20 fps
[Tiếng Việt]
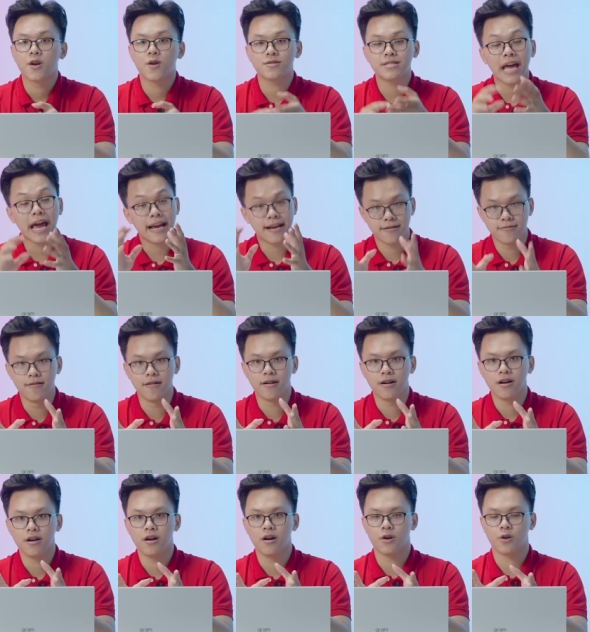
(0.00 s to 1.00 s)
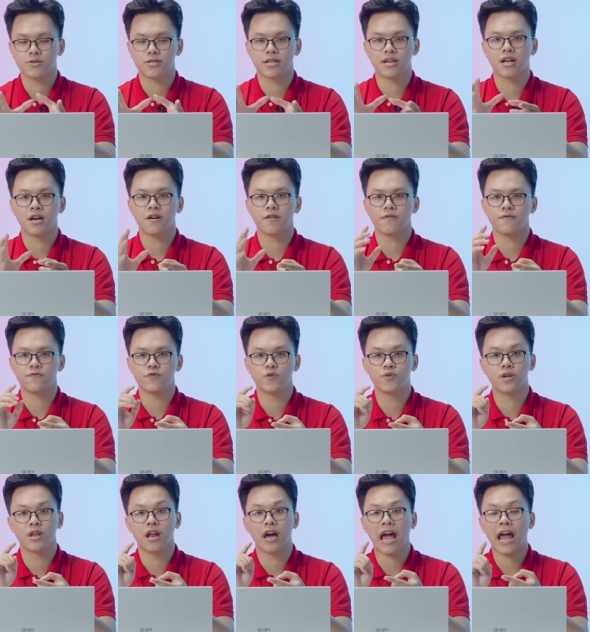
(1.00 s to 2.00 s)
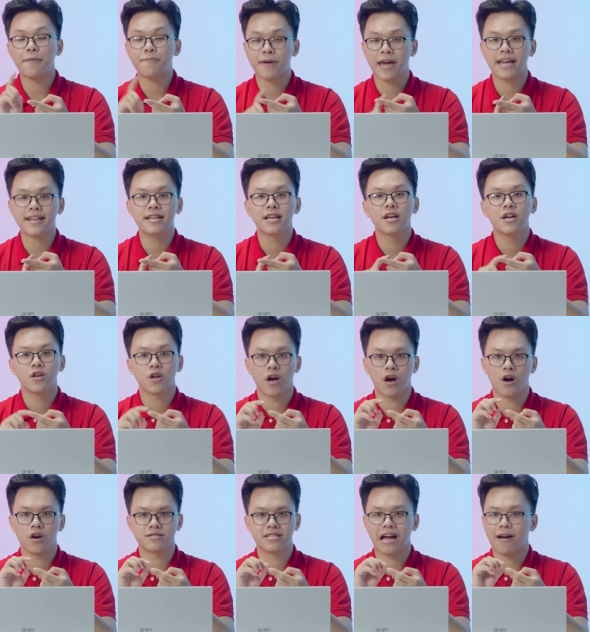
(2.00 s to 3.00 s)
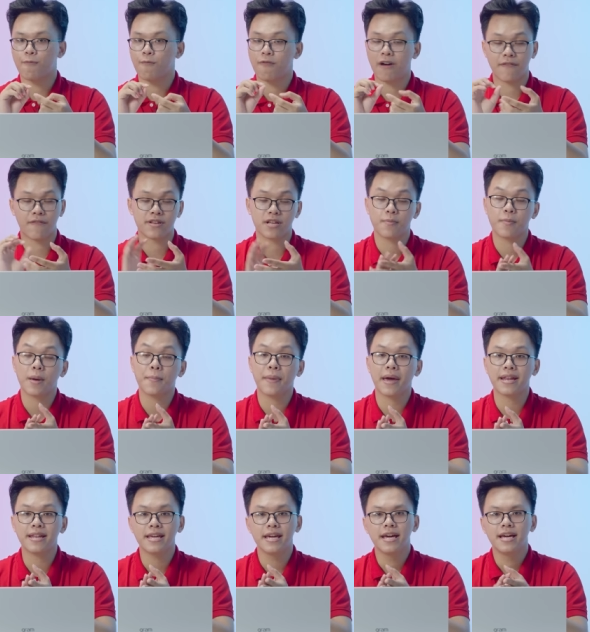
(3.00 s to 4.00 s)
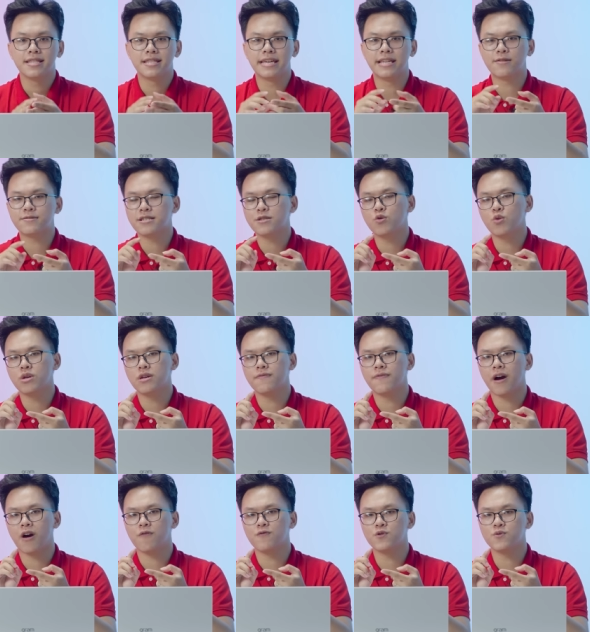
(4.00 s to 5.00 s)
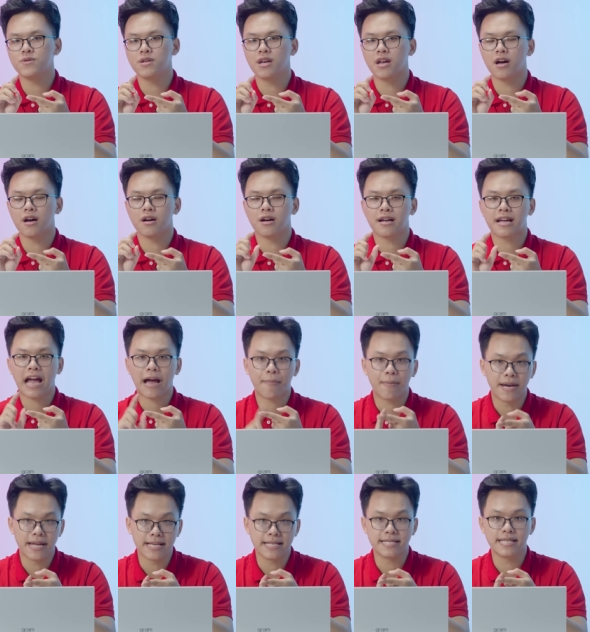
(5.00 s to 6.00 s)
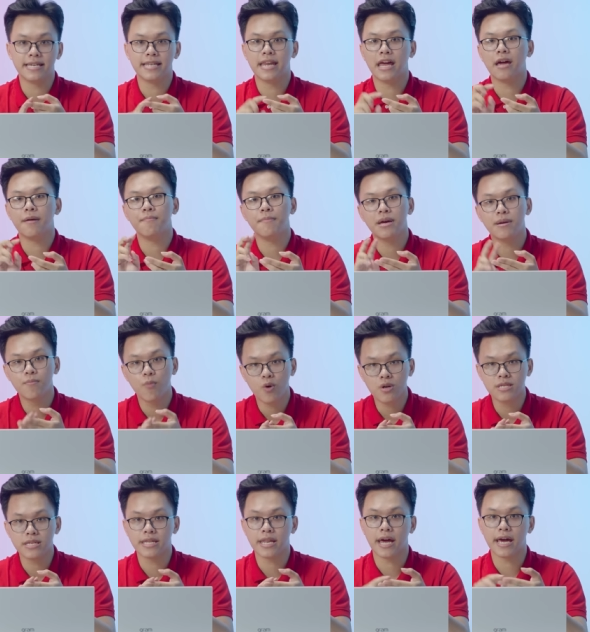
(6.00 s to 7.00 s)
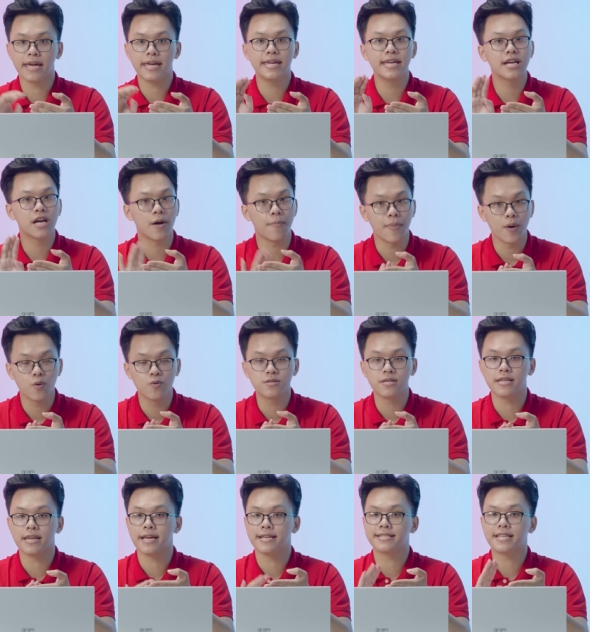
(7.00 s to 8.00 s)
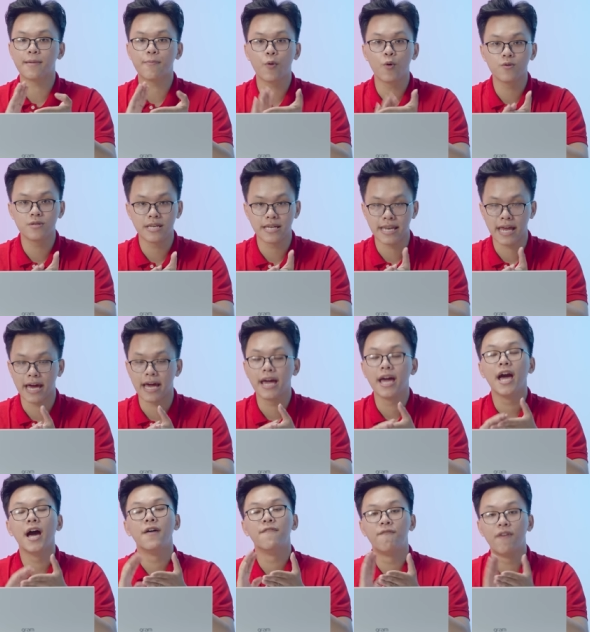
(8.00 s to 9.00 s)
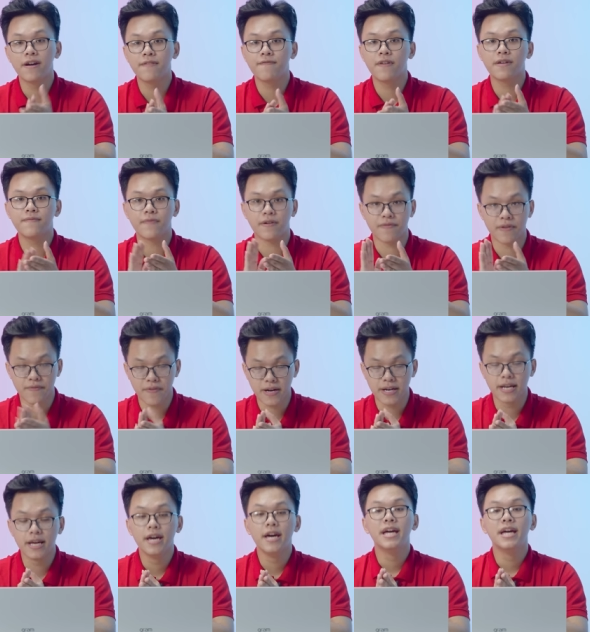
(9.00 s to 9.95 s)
nó sẽ ảnh hưởng ở đó chính là ví dụ như là F P S, uh, giảm vài phần trăm F P S thì nó sẽ tùy vào ví dụ như là các màn hình gì này, mainboard gì này, I G P U gì này, C P U gì này, vân vân và vân vân.